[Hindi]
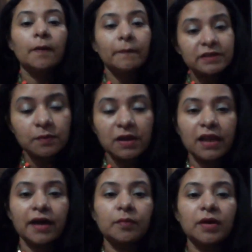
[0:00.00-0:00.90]
बिसमीम
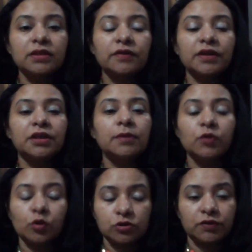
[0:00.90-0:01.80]

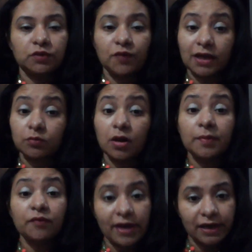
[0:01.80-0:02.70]
न्यूज़ विद फातमा
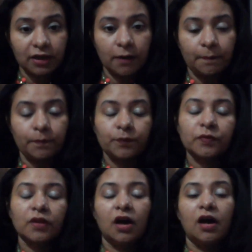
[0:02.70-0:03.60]
में वेलकम
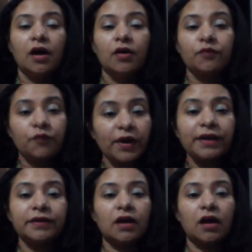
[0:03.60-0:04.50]

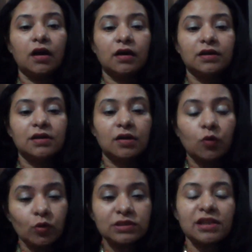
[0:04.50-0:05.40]
फ्रेंड
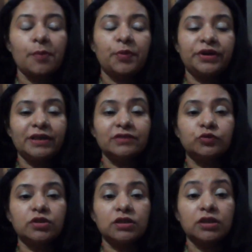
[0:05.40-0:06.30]
कुछ सेलिब्रिटीज़
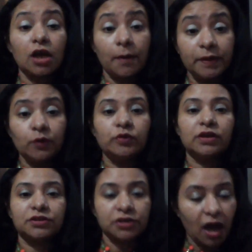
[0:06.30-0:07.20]
जिनकी अभी हुई
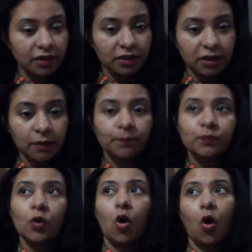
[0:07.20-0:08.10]
है शादी
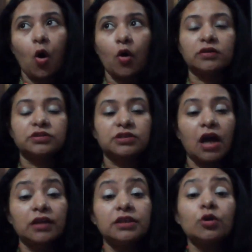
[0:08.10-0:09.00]
और
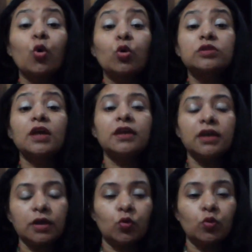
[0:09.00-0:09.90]
शादी होते
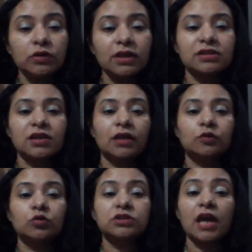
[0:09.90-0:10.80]
ही उनके
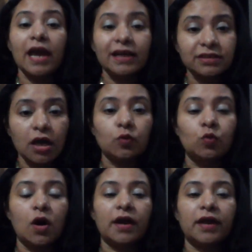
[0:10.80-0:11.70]
साथ कुछ ऐसा
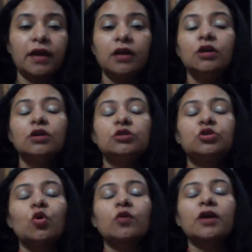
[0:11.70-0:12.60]
हुआ है
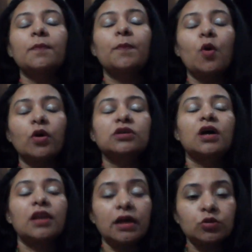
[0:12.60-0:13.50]
जो कि बहुत
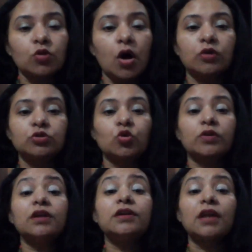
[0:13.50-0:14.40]
गलत हुआ और जो
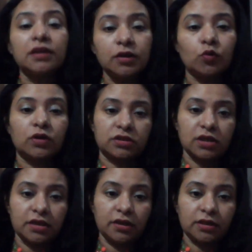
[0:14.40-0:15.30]
कि नहीं होना
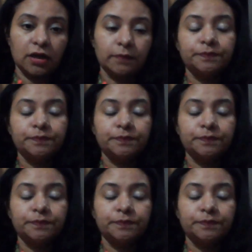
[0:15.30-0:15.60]
चाहिए था